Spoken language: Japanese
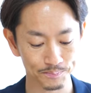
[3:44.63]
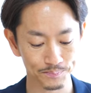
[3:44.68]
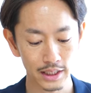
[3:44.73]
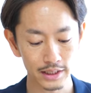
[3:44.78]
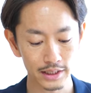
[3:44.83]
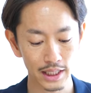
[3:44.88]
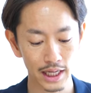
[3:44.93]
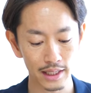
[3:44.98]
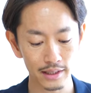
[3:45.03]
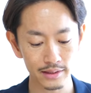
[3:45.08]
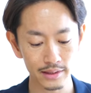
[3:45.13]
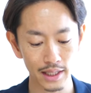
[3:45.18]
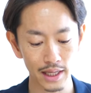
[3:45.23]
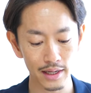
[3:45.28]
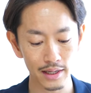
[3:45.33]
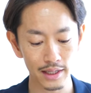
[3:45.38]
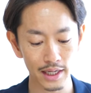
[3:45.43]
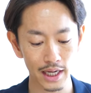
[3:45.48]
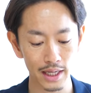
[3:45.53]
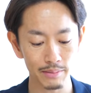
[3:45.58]
で3
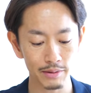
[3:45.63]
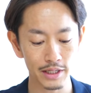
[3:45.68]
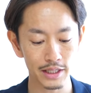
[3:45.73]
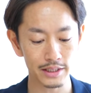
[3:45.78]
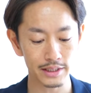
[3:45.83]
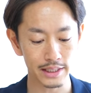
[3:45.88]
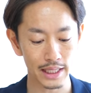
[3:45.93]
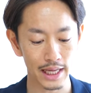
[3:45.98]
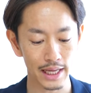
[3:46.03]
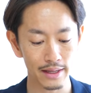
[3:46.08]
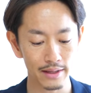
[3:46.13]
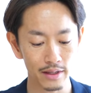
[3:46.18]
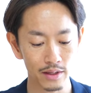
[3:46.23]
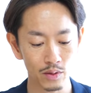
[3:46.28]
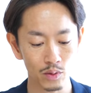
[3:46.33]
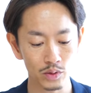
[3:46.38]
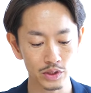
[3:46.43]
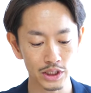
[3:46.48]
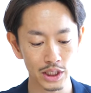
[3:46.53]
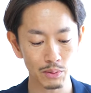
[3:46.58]
段階目です
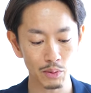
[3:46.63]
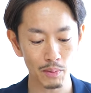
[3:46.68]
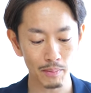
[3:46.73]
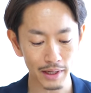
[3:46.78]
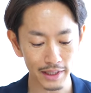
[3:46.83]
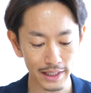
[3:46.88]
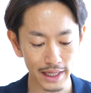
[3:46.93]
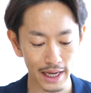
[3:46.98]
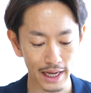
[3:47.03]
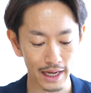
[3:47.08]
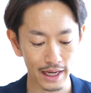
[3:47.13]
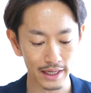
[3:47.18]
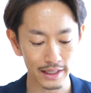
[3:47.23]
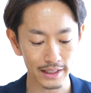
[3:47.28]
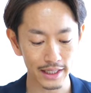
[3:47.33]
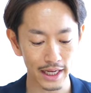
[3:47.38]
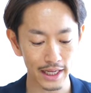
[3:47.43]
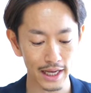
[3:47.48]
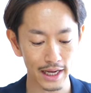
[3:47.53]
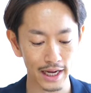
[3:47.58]
ねこちらもま
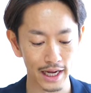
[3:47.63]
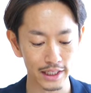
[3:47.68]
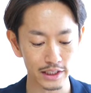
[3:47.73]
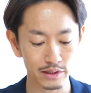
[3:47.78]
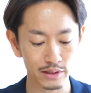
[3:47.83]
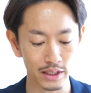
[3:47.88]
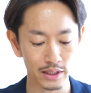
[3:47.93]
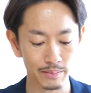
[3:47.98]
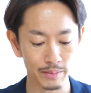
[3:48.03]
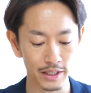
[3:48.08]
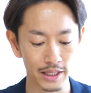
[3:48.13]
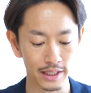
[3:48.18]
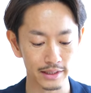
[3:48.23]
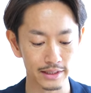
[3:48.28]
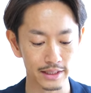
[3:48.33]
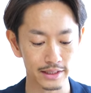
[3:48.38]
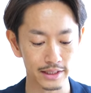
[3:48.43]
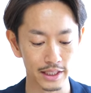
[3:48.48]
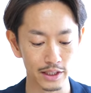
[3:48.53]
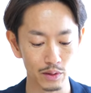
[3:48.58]
だややカジュアルめな
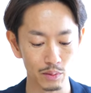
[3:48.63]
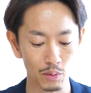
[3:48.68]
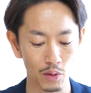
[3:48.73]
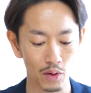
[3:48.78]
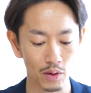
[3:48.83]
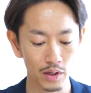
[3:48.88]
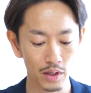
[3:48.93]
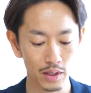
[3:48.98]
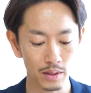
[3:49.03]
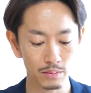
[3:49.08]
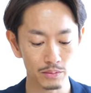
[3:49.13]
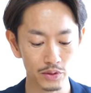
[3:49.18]
んですけども